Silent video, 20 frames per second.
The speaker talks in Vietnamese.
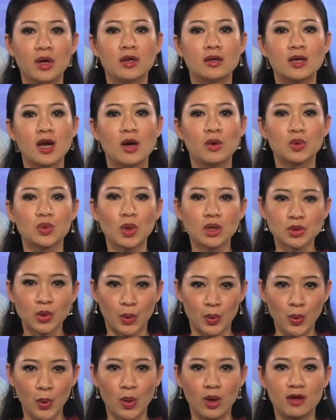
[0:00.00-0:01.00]
đều tuân thủ
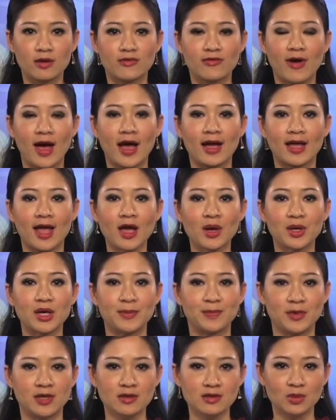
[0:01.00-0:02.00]
luật và các hiệp
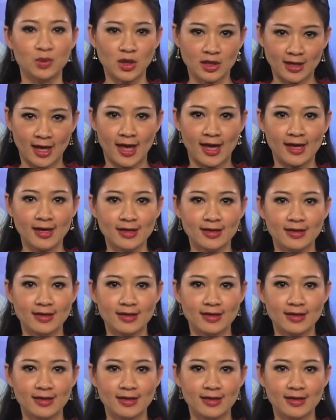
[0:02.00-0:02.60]
ước quốc tế.